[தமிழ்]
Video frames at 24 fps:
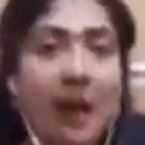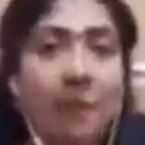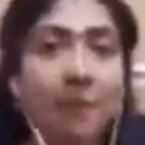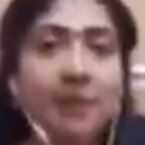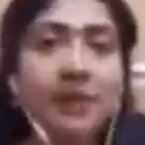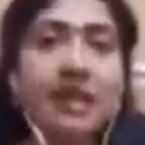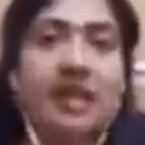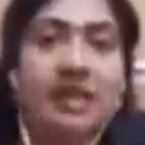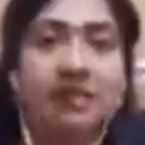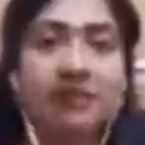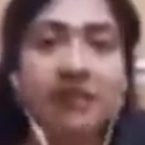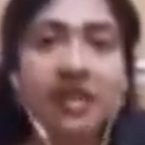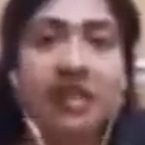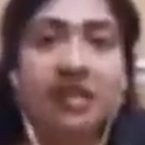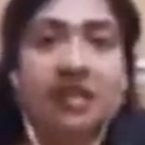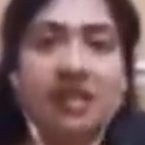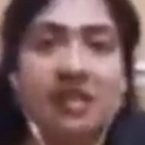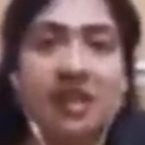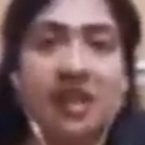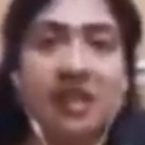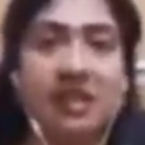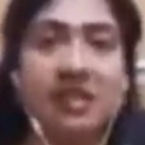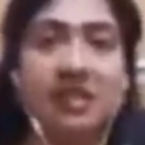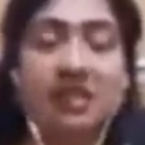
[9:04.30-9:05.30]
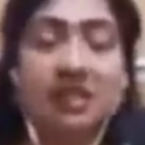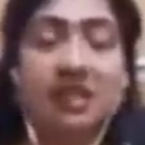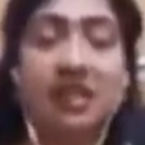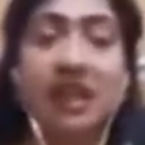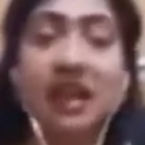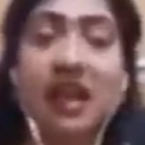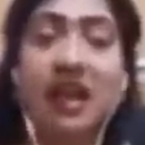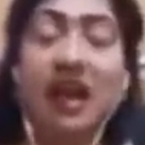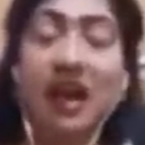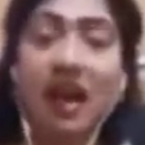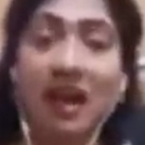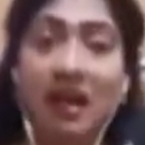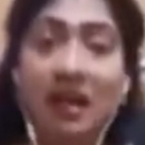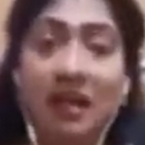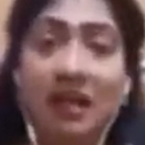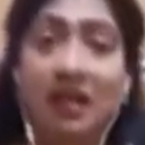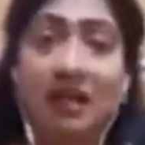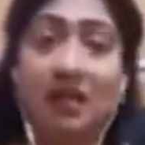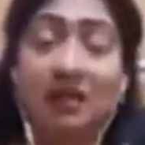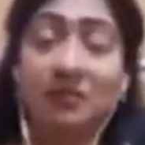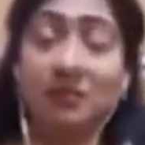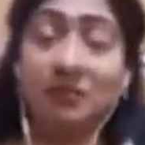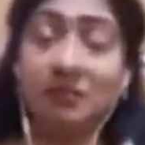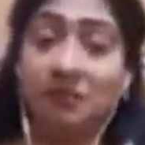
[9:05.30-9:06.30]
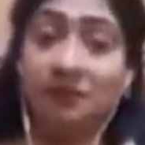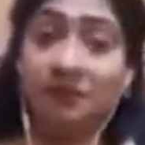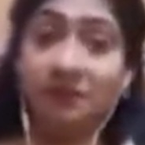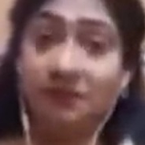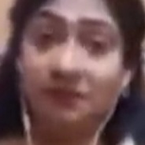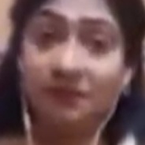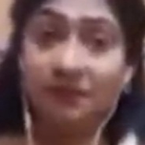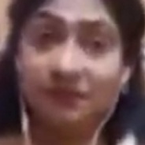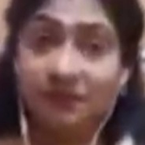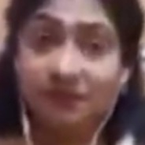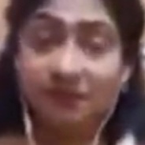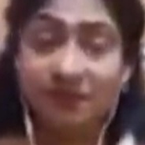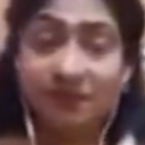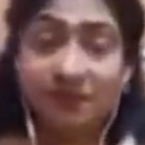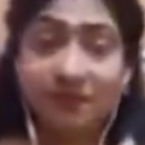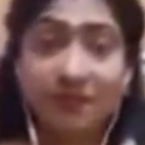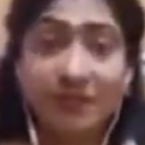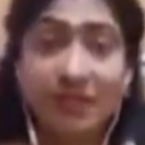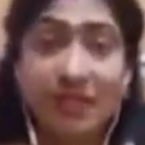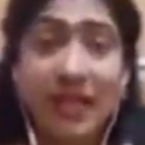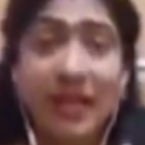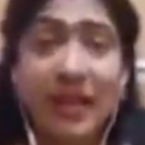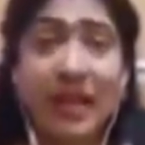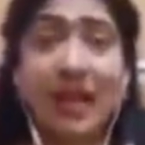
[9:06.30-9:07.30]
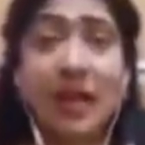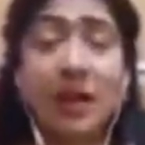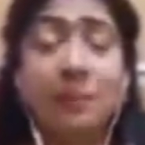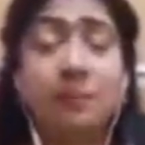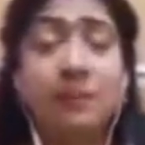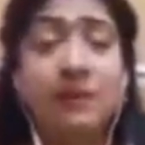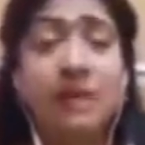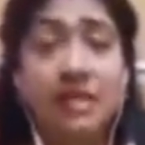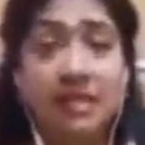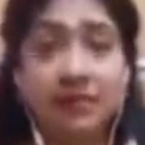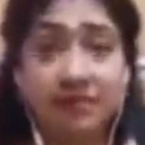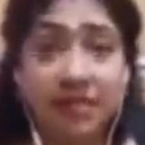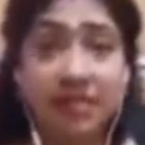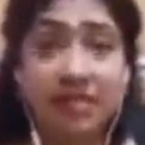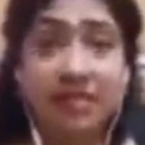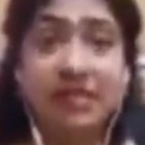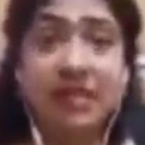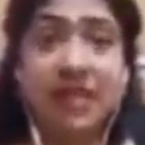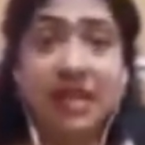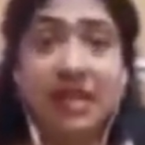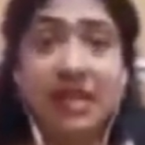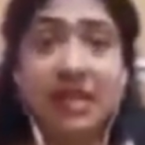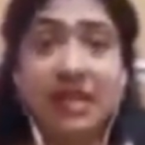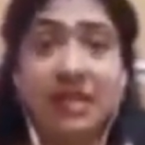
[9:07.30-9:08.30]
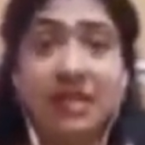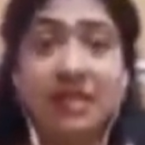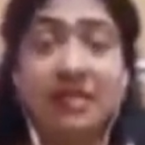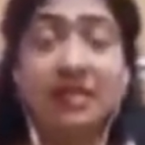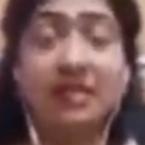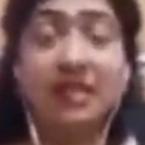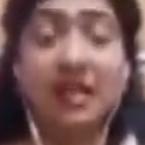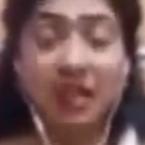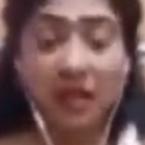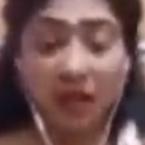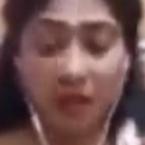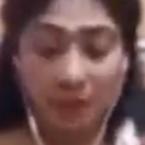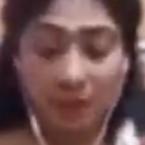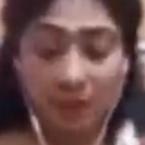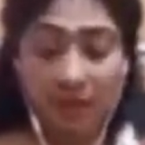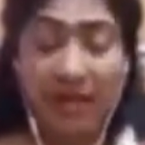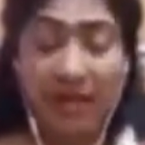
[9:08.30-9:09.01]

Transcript: ஏன்னா ஆப்பிள் லிவருக்கு நல்லதுன்னு ஆனால் ஆப்பிள் லிவருக்கு தான் நல்லது